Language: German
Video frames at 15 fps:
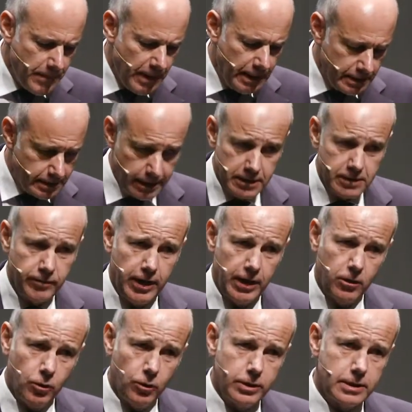Das Ganze war
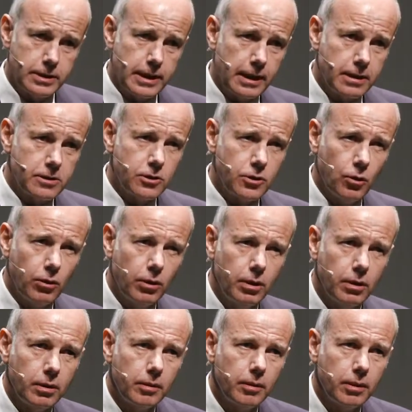eine Kunstaktion
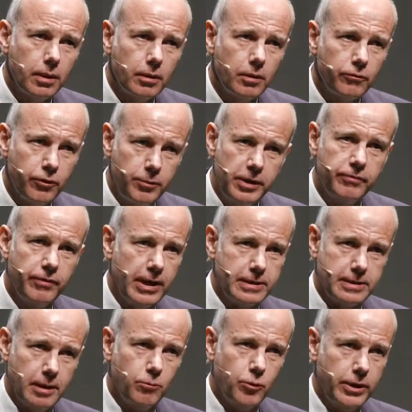für mich war
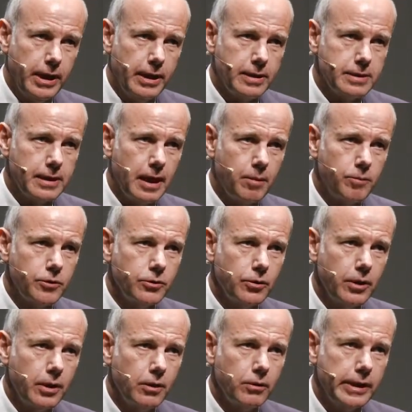es ein modernes
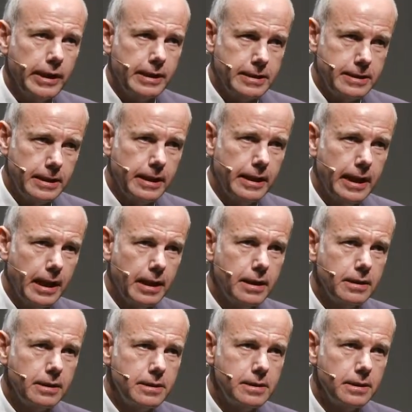Abenteuer und ich erzähle gerne
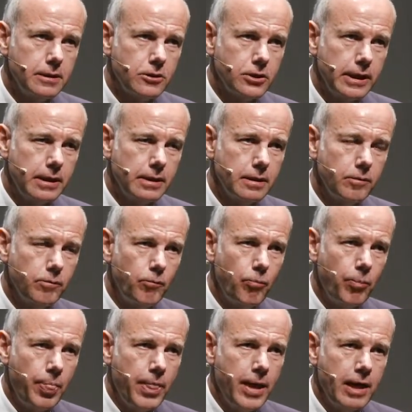diese Geschichte,
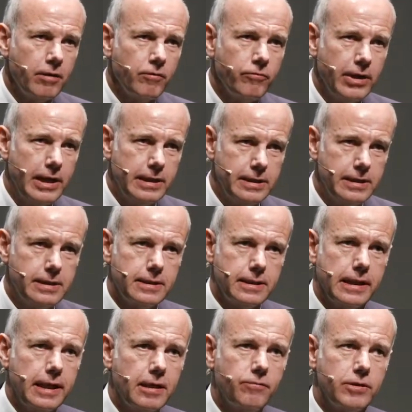weil sie
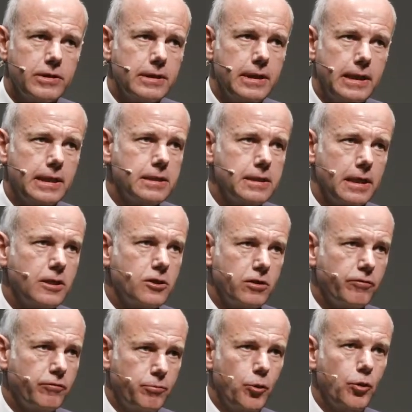zeigt, was in der
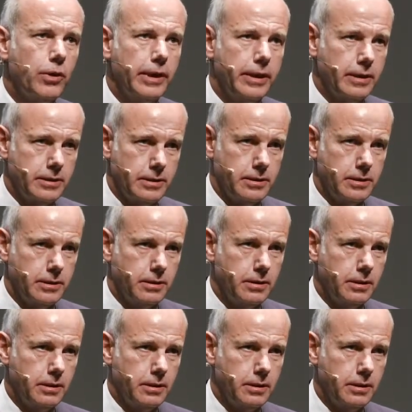Gesellschaft möglich ist.